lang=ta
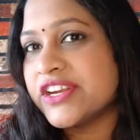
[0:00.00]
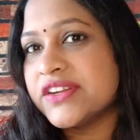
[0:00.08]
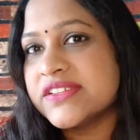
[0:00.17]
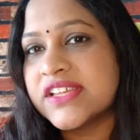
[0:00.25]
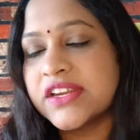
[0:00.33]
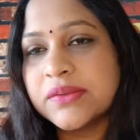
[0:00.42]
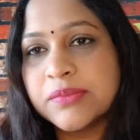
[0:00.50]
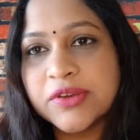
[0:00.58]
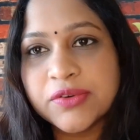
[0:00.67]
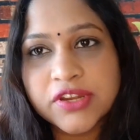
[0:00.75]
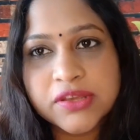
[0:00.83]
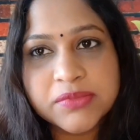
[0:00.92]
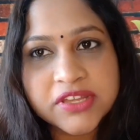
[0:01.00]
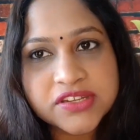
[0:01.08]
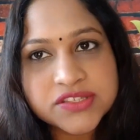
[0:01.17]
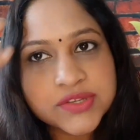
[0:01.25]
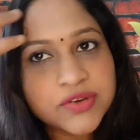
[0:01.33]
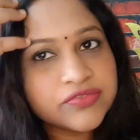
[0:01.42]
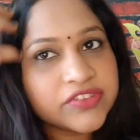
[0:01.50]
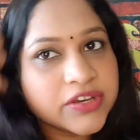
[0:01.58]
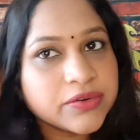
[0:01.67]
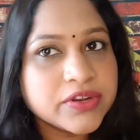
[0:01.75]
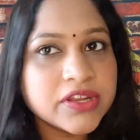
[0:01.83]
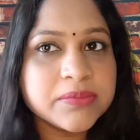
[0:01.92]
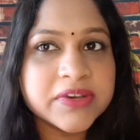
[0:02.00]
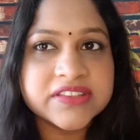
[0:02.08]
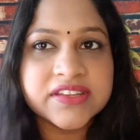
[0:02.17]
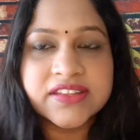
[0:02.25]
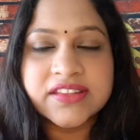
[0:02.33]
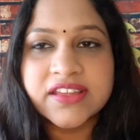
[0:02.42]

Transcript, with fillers: ரெண்டு சைடுமே ஒரே மாதிரி சாஃப்டாக ஒரே மாதிரி